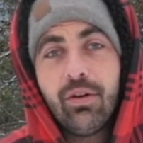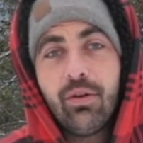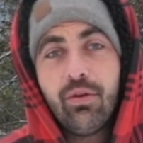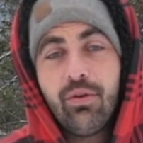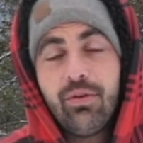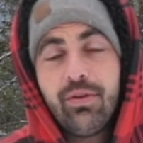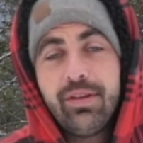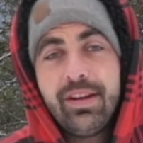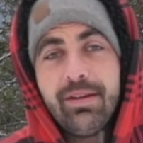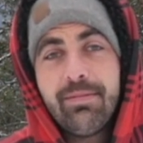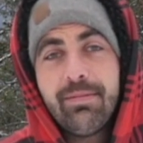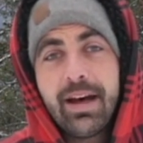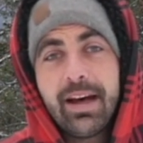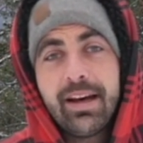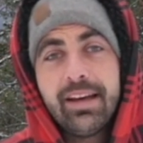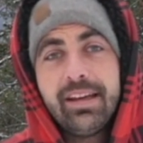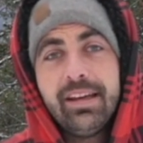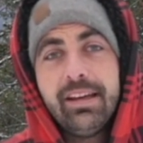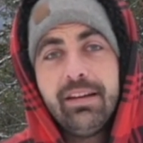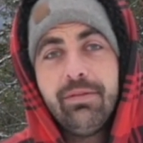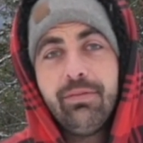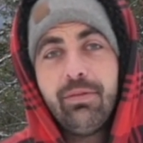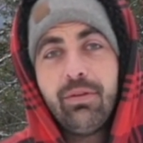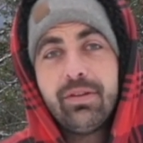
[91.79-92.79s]

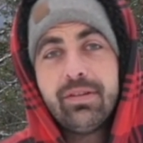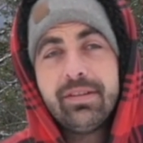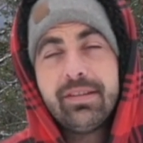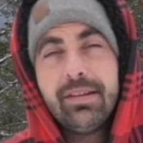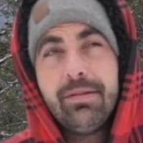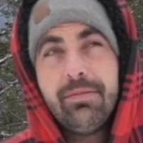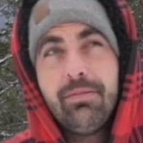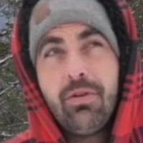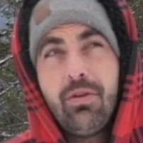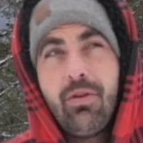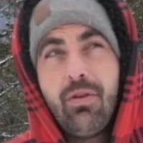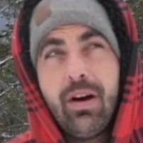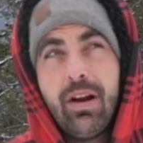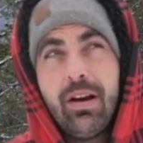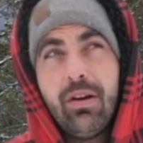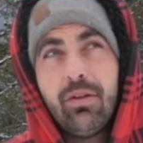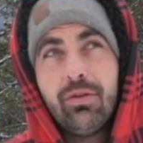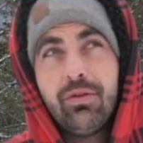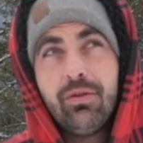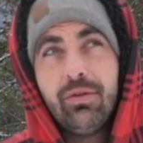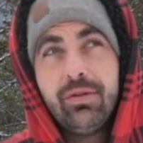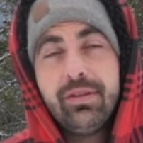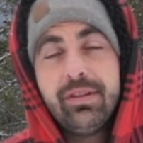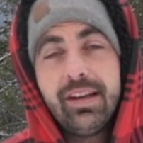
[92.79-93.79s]
redémarrer forcément à
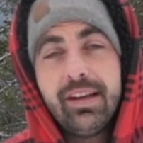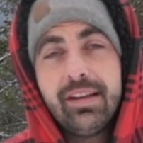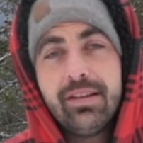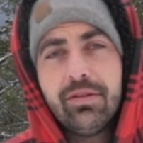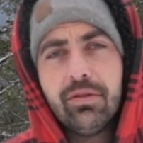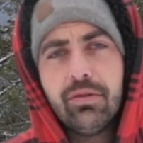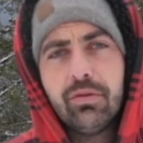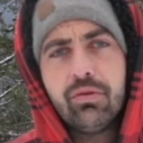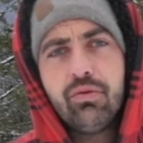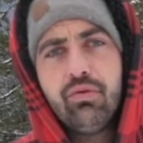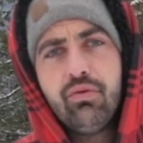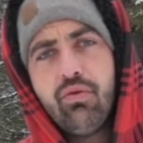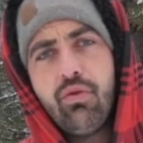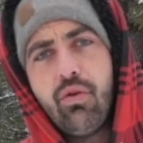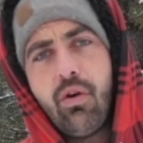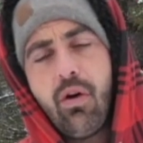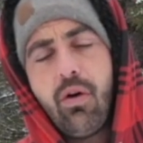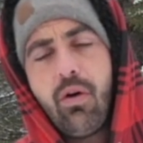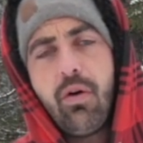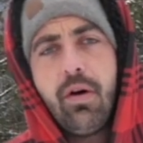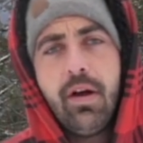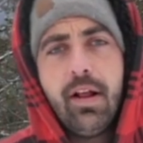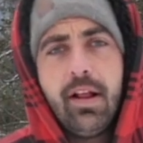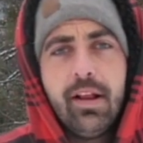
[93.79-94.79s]
l'heure de tête
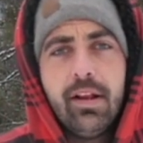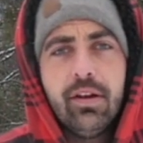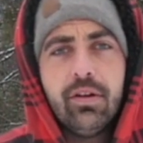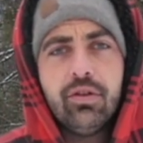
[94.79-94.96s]
courant